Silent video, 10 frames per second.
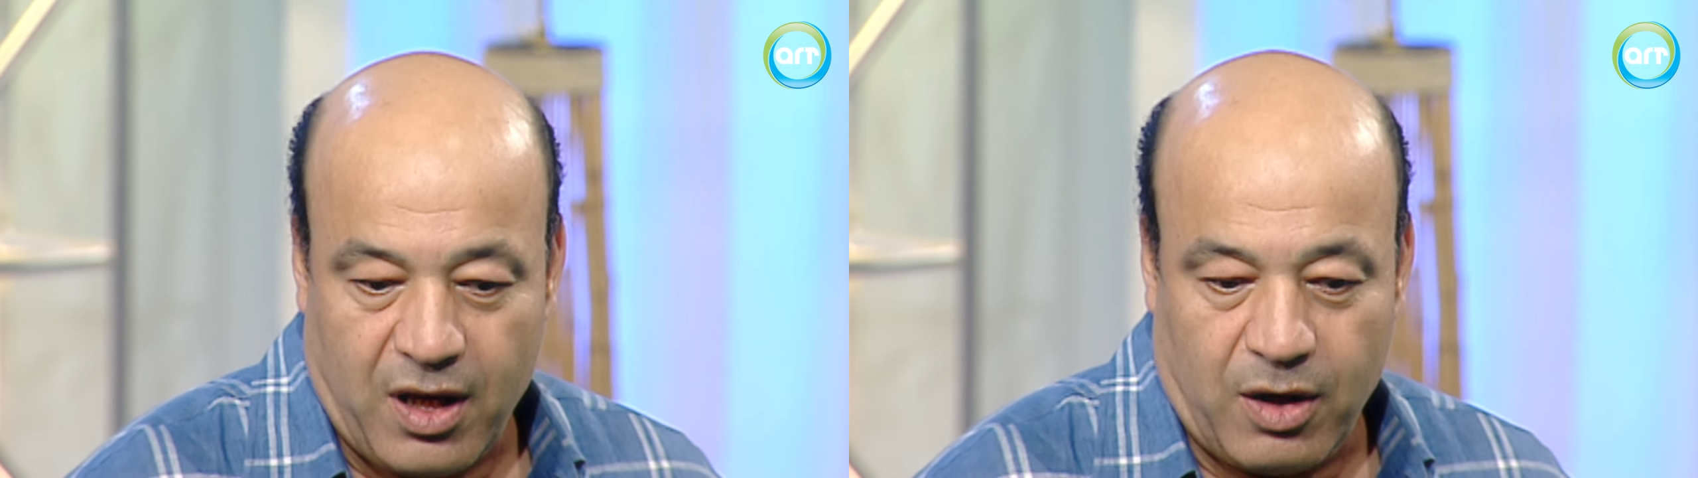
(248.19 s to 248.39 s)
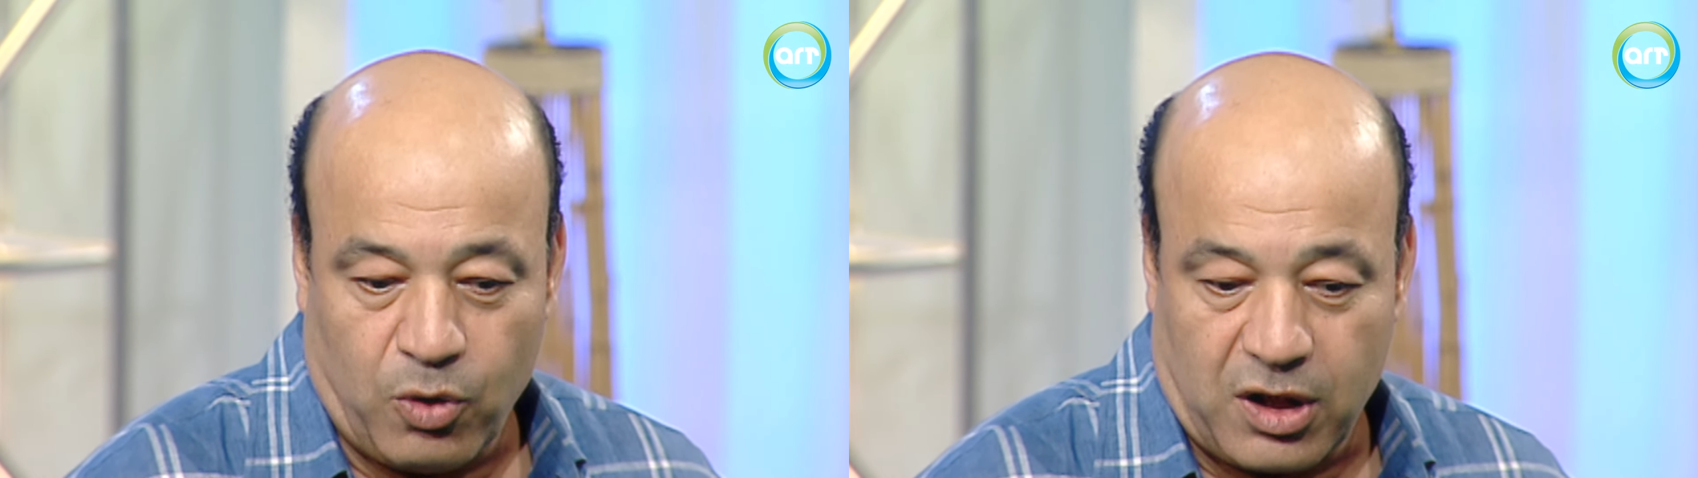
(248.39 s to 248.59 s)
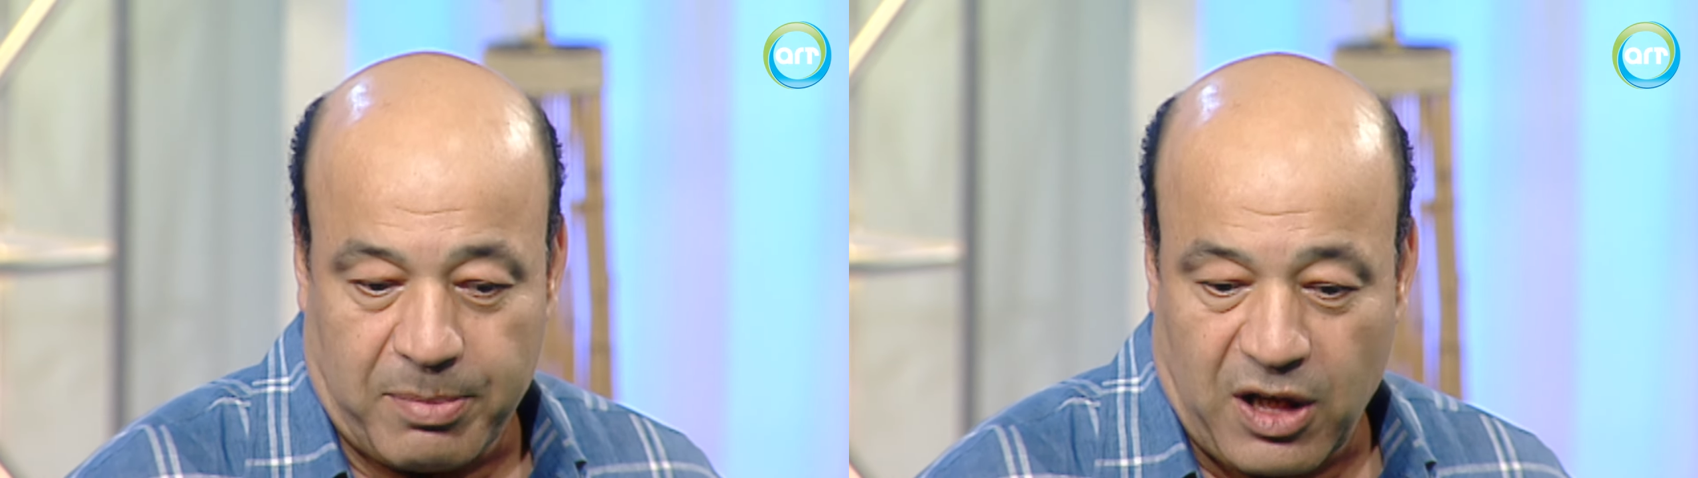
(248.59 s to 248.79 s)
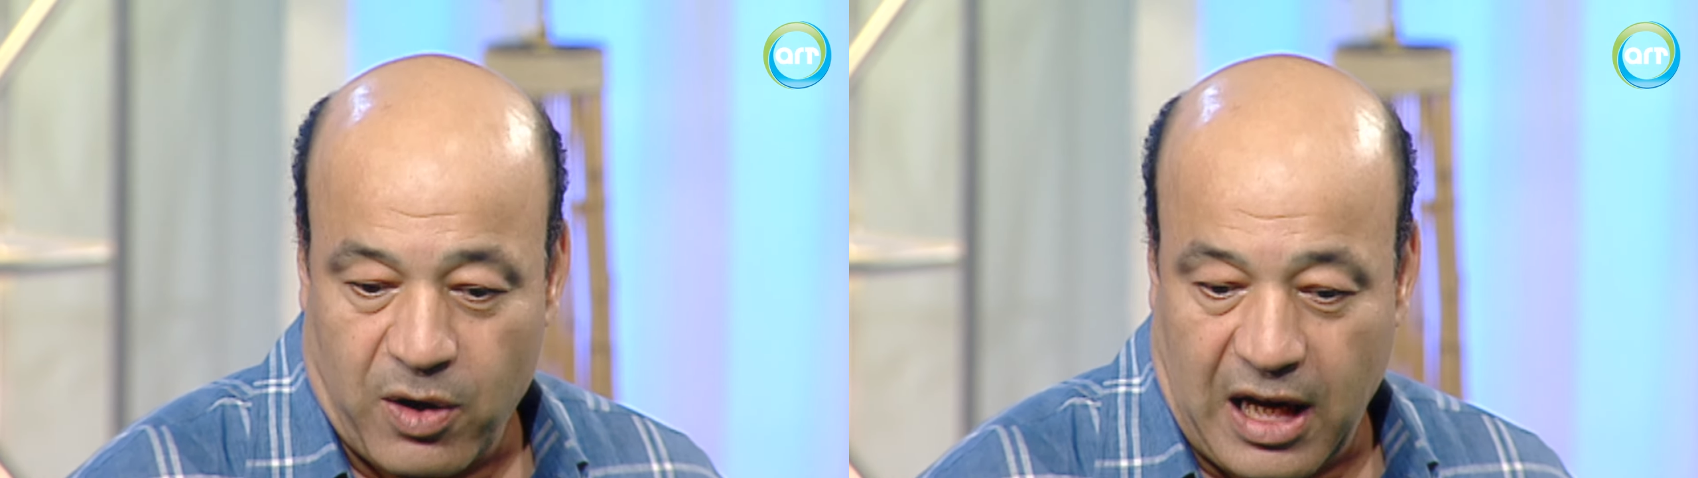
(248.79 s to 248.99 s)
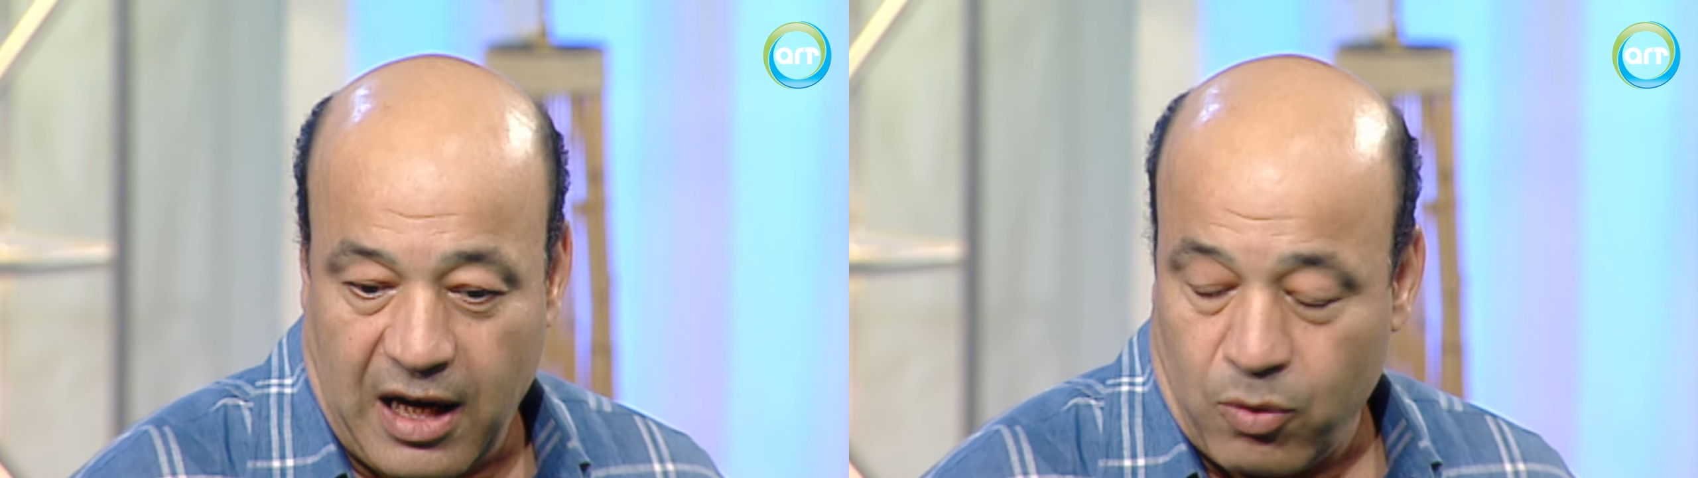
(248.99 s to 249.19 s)
كنت بدور
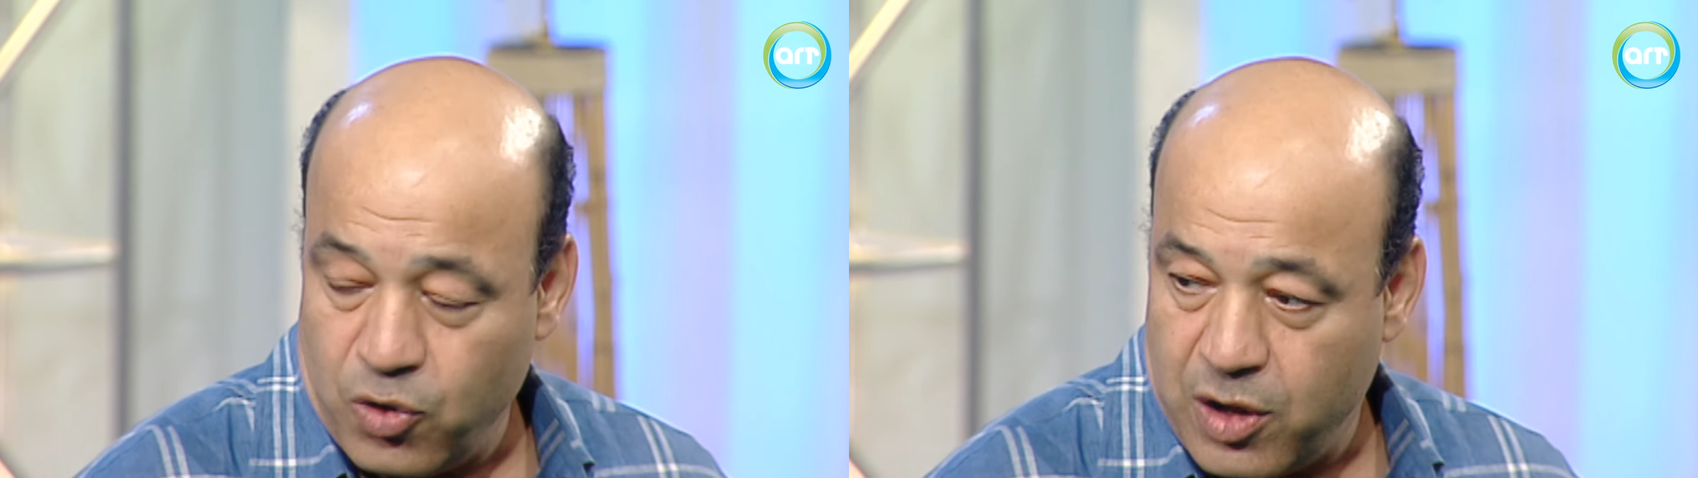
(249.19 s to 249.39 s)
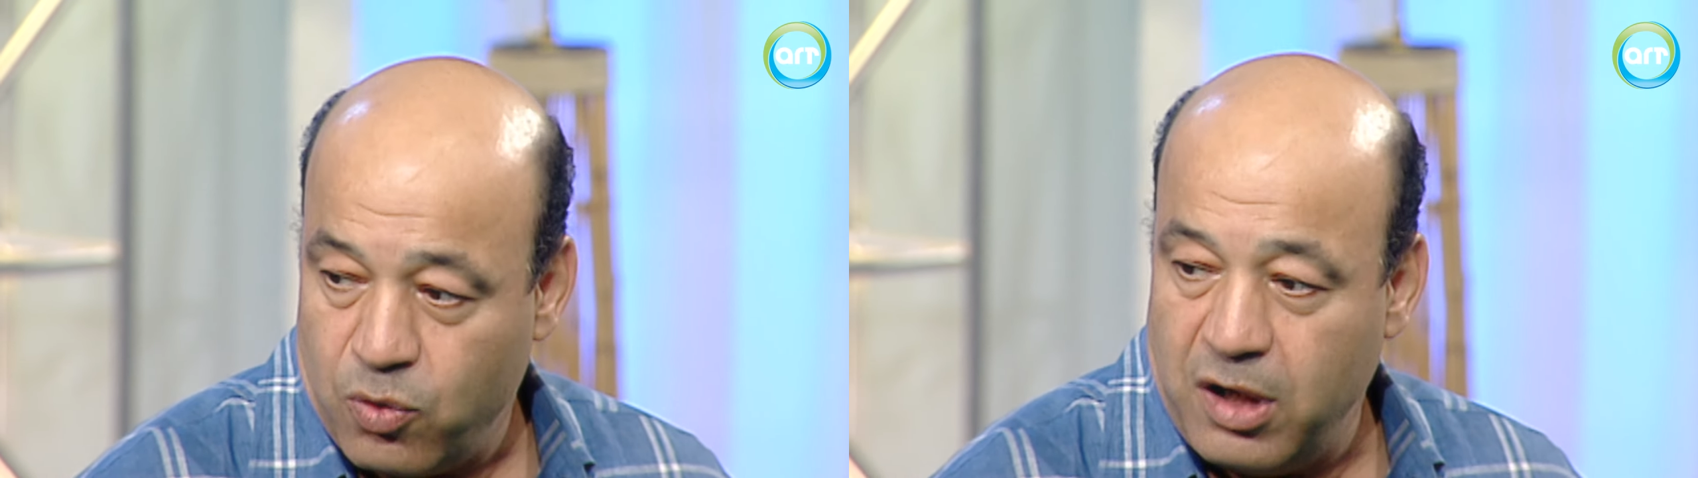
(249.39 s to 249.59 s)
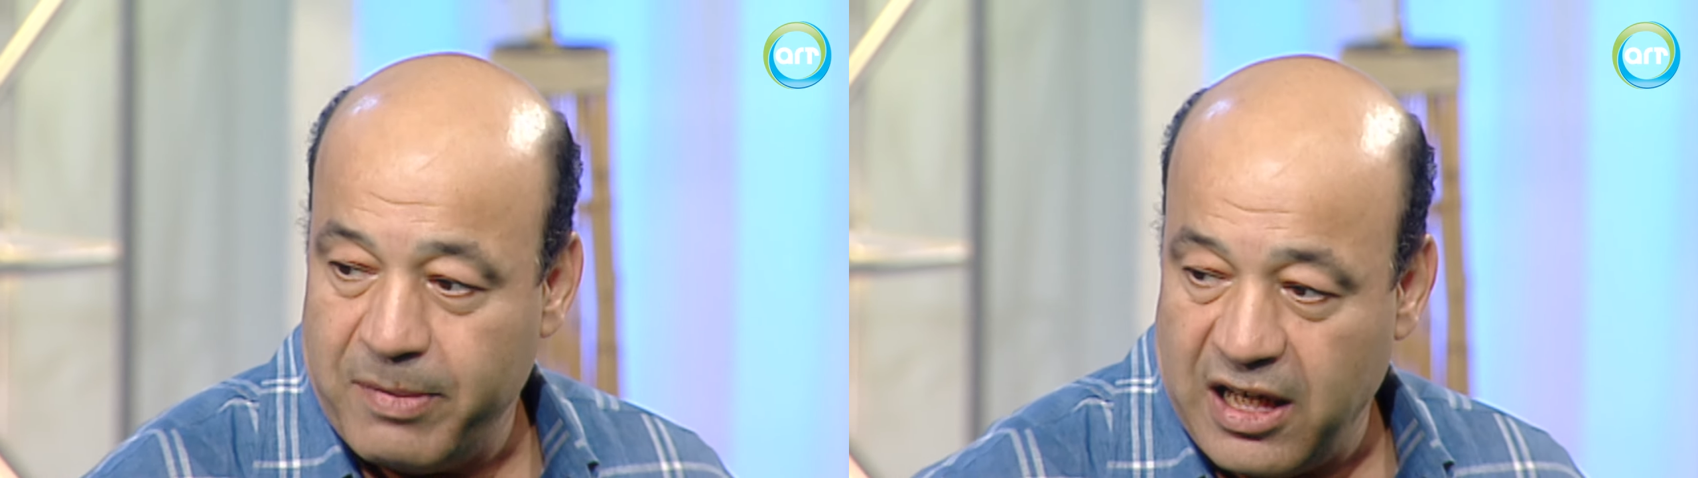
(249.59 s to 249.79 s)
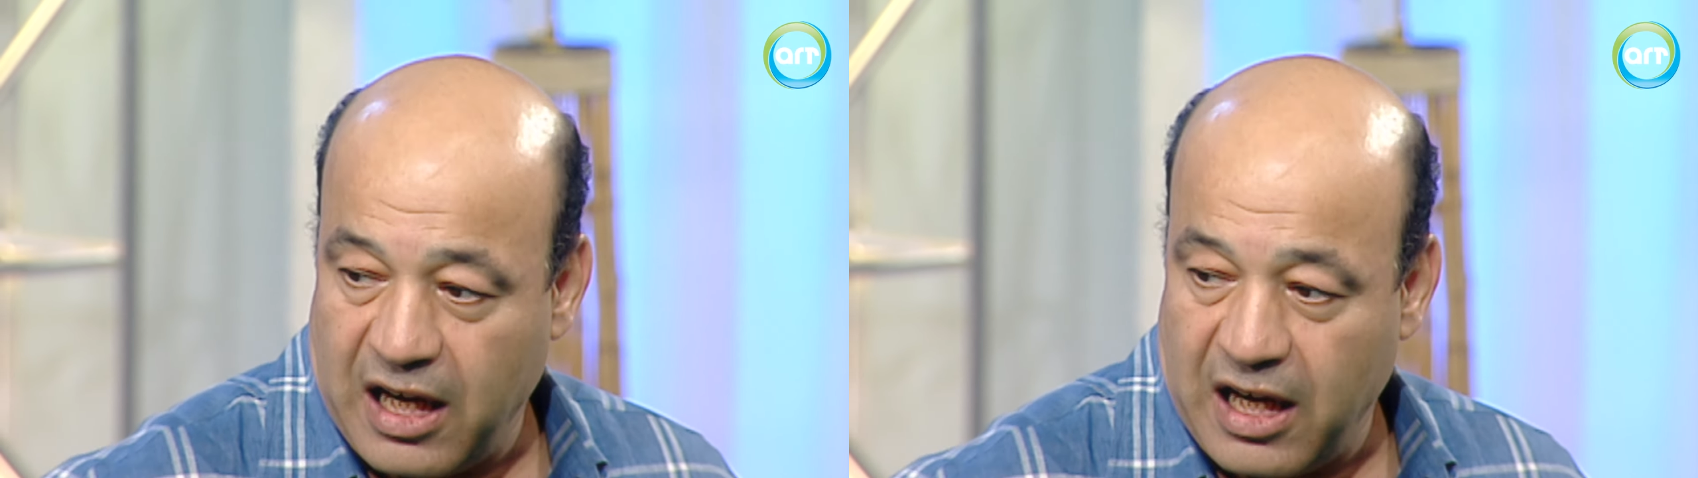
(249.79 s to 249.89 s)
على عروسه وكل ما الاقي